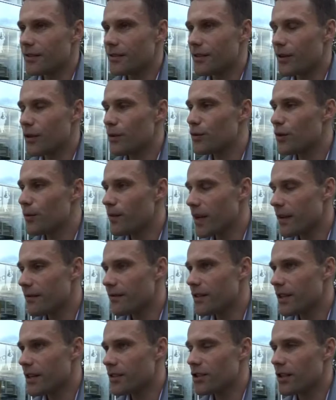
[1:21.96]
y, olbrzymie
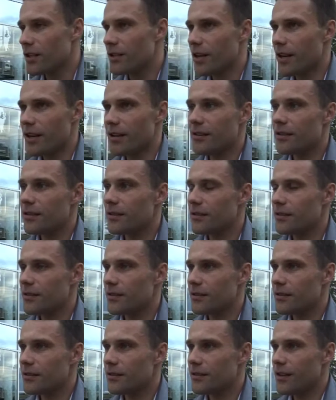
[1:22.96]
wydarzenie. Y,
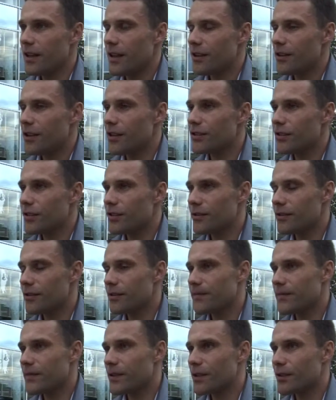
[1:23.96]
jest
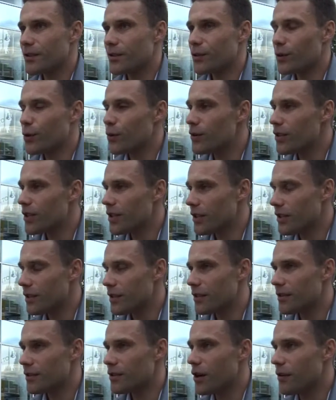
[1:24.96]
to mm,
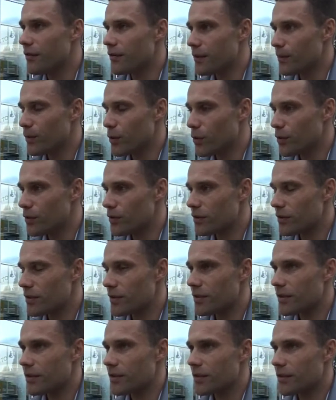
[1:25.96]
drugi nowy
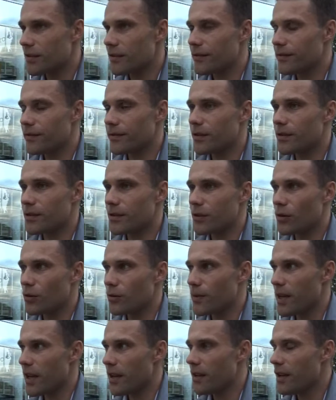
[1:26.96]
bus y, w
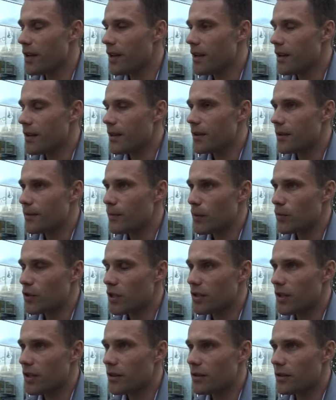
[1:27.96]
klubie.
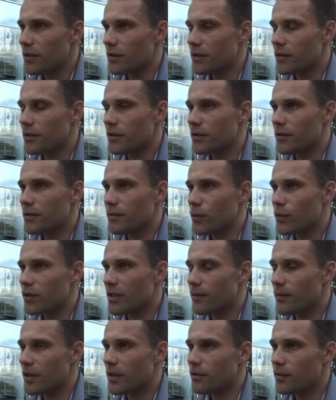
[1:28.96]
Poprzedniego
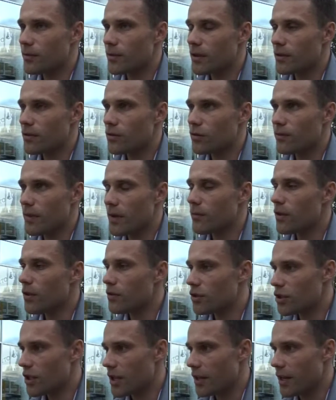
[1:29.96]
busa mieliśmy już mamy
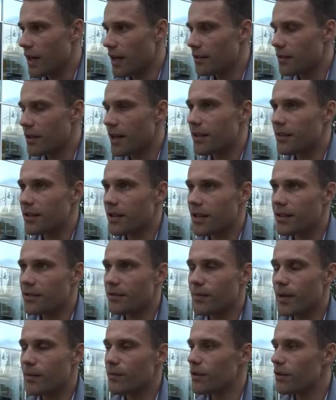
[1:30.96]
od trzech lat, a
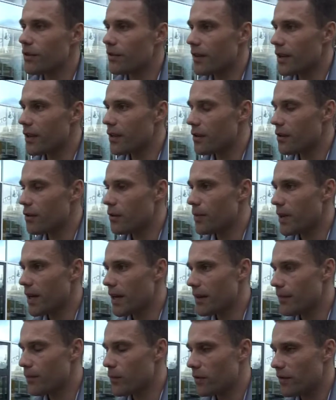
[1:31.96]
teraz mamy nowego
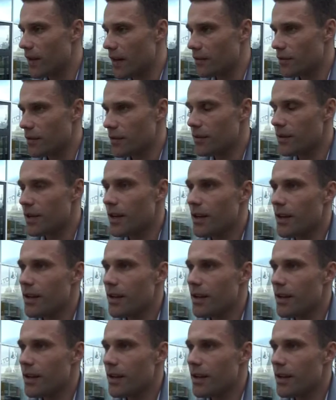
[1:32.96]
Opla Movano.